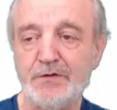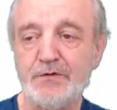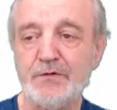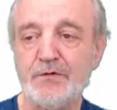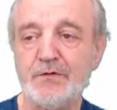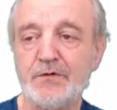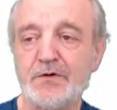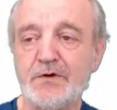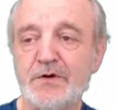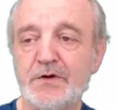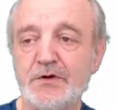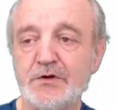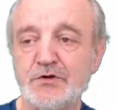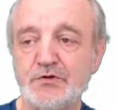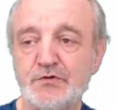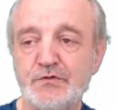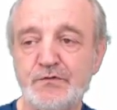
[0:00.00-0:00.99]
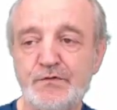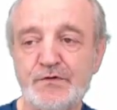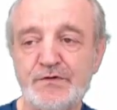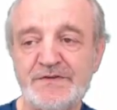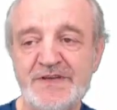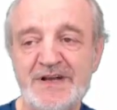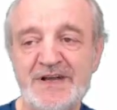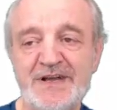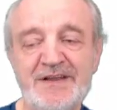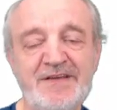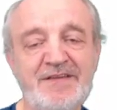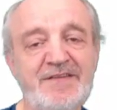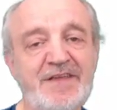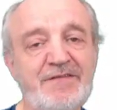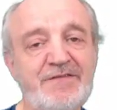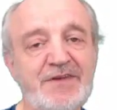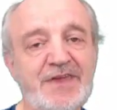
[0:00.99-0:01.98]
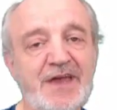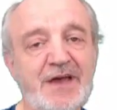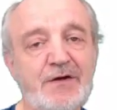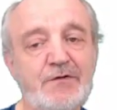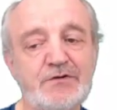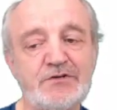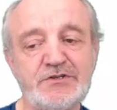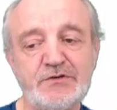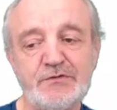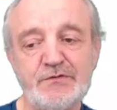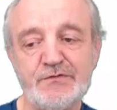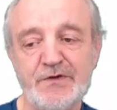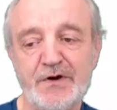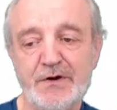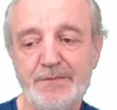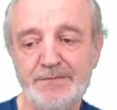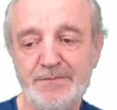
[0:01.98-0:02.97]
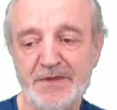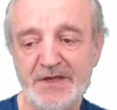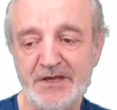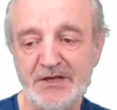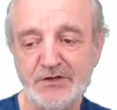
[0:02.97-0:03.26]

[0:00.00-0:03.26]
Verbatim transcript: Donc, J'ouvre cette liste avec un crochet ouvrant